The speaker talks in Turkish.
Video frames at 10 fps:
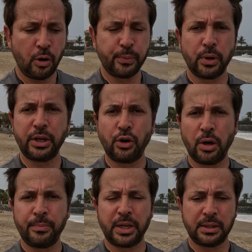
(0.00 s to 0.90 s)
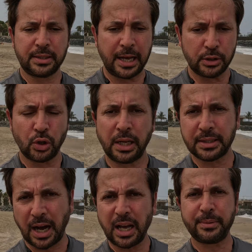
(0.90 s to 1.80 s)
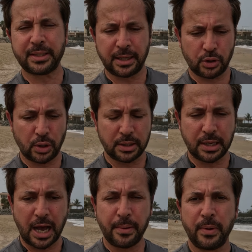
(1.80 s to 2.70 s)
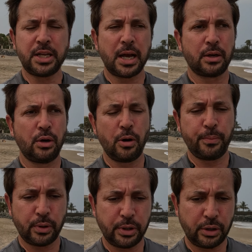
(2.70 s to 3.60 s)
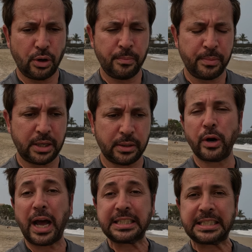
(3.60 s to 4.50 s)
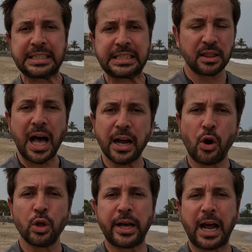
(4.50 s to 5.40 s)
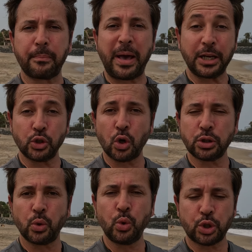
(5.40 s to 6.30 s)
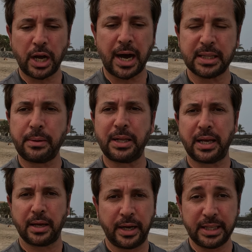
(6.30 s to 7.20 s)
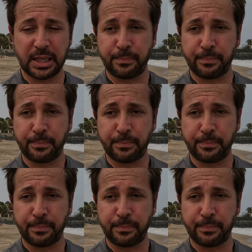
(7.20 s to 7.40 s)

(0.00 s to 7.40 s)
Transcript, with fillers: GoPro Hero 11'in sensörüne daha iyi bir sensöre sahip. Ancak GoPro Hero 11 Horizon Lock olarak 5.3K'da bile kayıt